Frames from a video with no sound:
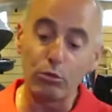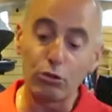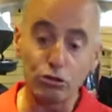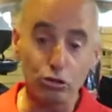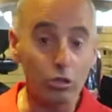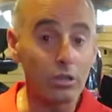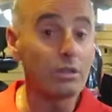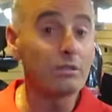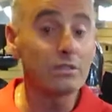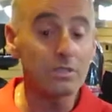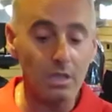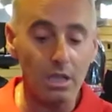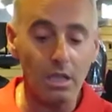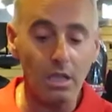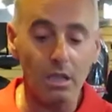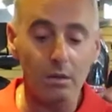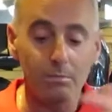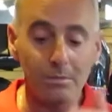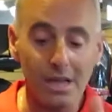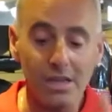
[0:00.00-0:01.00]
motor
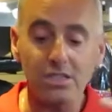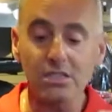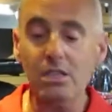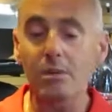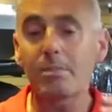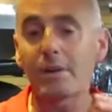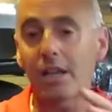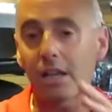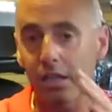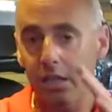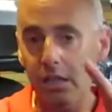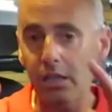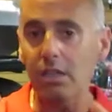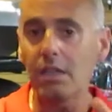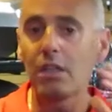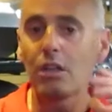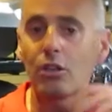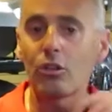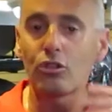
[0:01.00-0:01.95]
en, marcha para que